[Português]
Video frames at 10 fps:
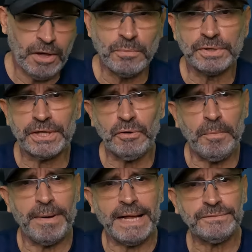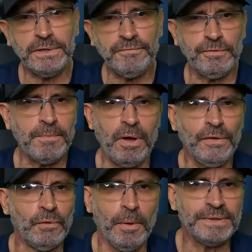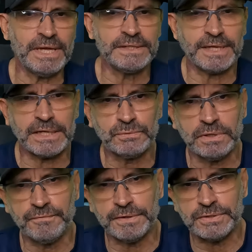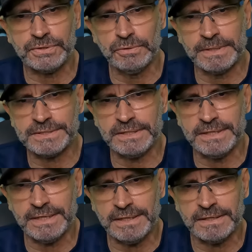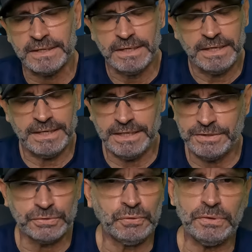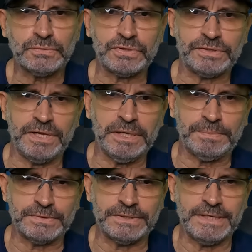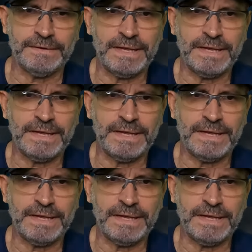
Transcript: Ah, o Monteiro Lobato ele foi o maior nome da literatura infantil brasileira é, de todos os tempos, né?